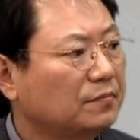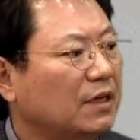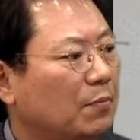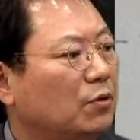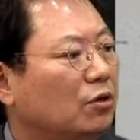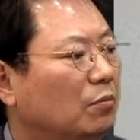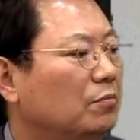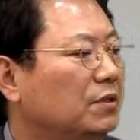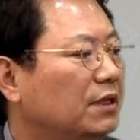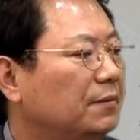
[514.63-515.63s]
한 번 더
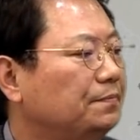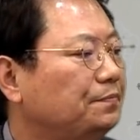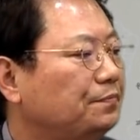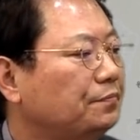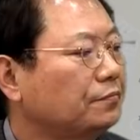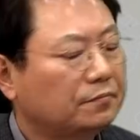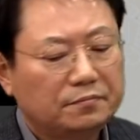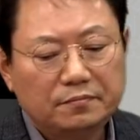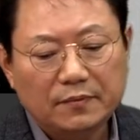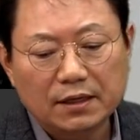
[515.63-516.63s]
봅니다.
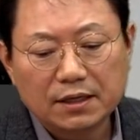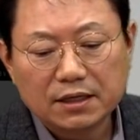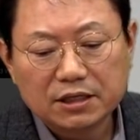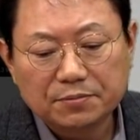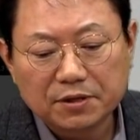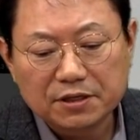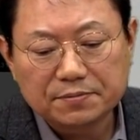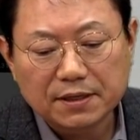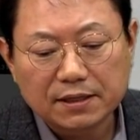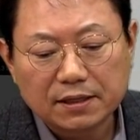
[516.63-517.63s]
11월
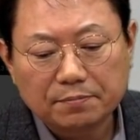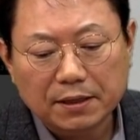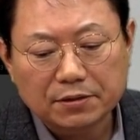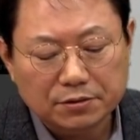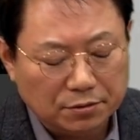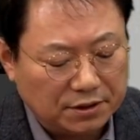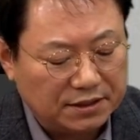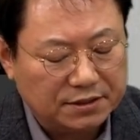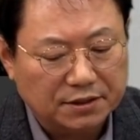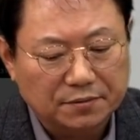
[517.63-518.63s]
24일 판교
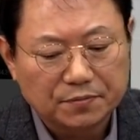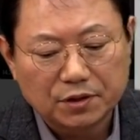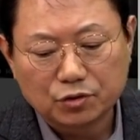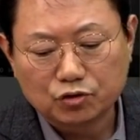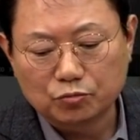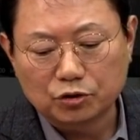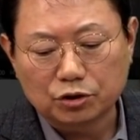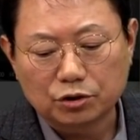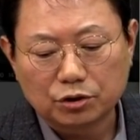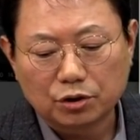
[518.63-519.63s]
선고됐어요.
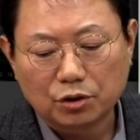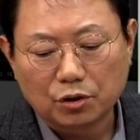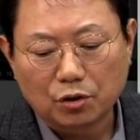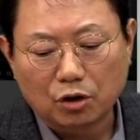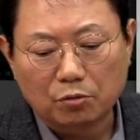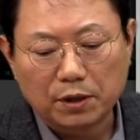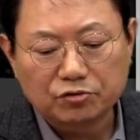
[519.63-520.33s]
주문 얼마